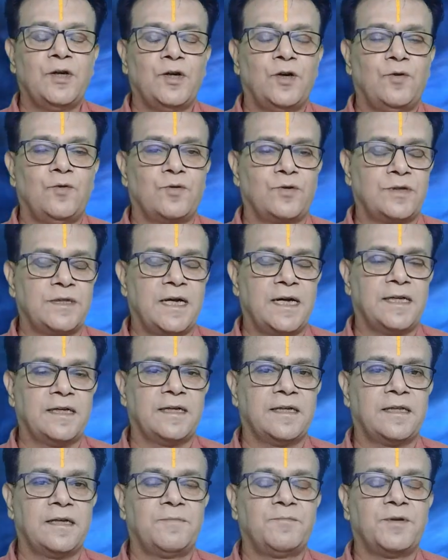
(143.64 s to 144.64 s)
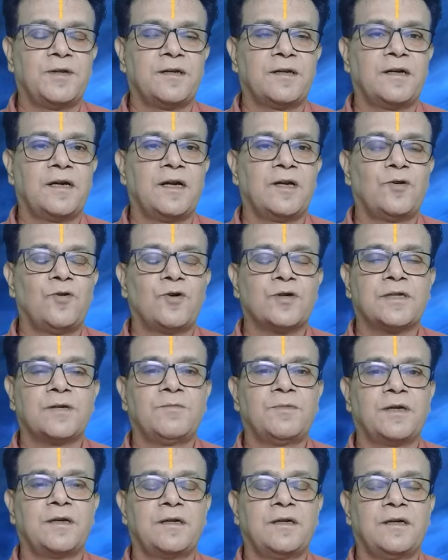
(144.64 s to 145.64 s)
ஒரு ஜாதகத்தில் பித்திருக்கள்
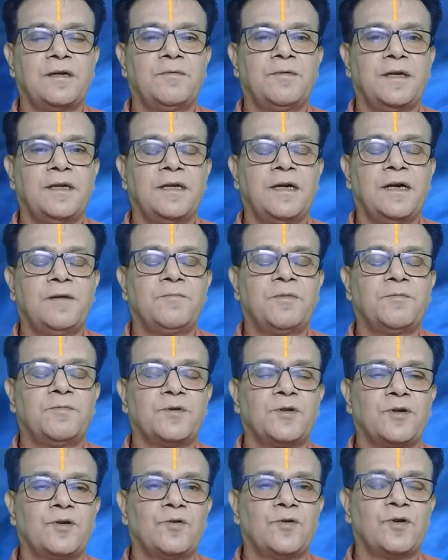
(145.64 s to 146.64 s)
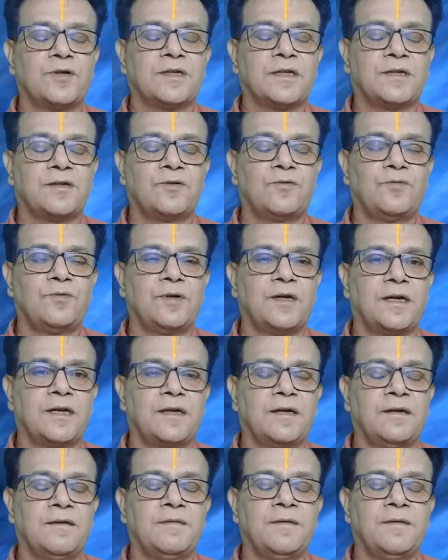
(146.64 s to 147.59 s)
தோஷம் இருக்குது அப்படின்னா இப்போ பித்ரு தோஷத்துக்கு உண்டான